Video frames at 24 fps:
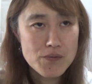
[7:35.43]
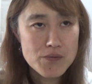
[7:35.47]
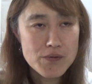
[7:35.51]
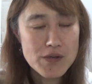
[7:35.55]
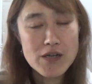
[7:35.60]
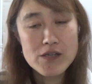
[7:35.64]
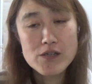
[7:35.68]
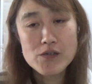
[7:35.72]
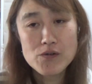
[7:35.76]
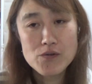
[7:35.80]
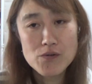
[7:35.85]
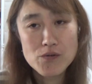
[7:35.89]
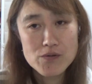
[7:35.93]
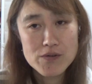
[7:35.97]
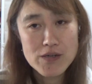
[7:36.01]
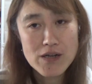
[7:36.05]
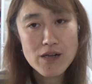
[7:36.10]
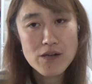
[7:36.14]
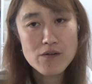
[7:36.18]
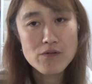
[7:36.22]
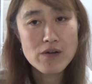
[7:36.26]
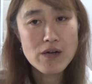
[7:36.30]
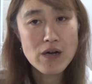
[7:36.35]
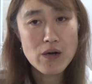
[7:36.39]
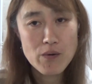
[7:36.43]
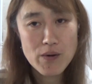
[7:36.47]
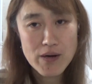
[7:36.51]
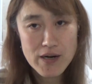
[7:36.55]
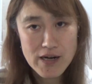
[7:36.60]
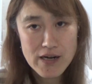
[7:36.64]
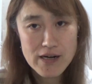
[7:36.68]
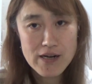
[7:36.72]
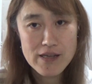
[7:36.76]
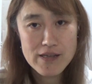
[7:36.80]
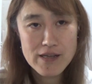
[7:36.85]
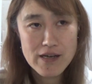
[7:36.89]
何をされるかわ
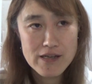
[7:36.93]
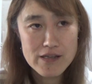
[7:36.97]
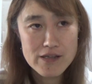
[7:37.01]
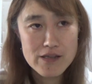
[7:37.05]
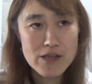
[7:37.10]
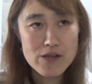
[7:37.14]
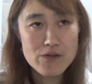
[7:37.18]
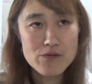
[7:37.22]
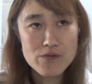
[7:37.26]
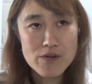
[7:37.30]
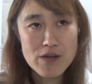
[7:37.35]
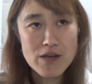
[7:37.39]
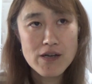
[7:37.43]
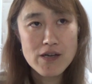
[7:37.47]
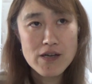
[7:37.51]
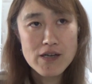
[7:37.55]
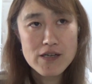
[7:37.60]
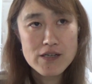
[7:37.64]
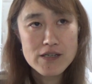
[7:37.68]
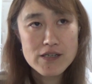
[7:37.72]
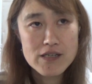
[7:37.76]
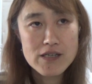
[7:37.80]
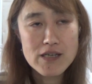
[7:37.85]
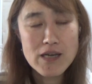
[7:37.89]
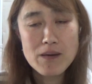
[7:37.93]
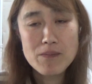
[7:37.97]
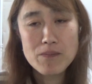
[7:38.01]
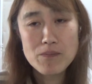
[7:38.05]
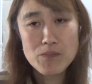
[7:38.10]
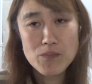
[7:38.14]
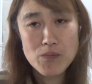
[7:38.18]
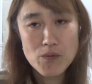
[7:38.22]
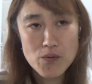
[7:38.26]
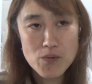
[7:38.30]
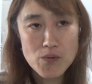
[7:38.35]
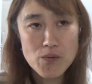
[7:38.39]
からないっていうね危険
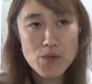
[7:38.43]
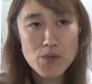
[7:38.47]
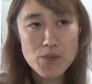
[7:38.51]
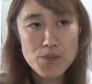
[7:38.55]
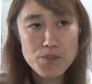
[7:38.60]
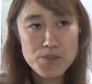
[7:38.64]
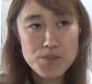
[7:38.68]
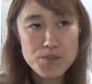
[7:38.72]
も、